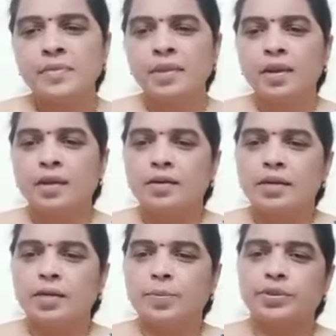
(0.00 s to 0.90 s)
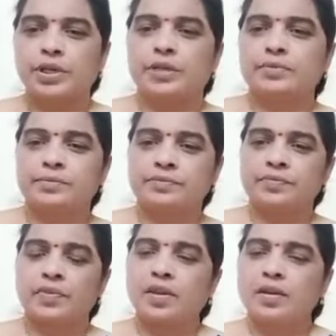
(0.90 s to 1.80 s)
ఇకపోతే
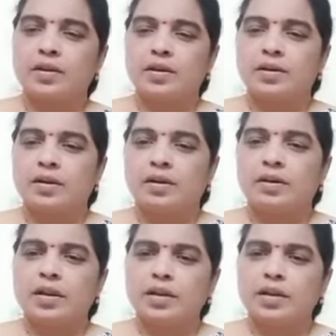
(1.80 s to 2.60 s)
నిన్న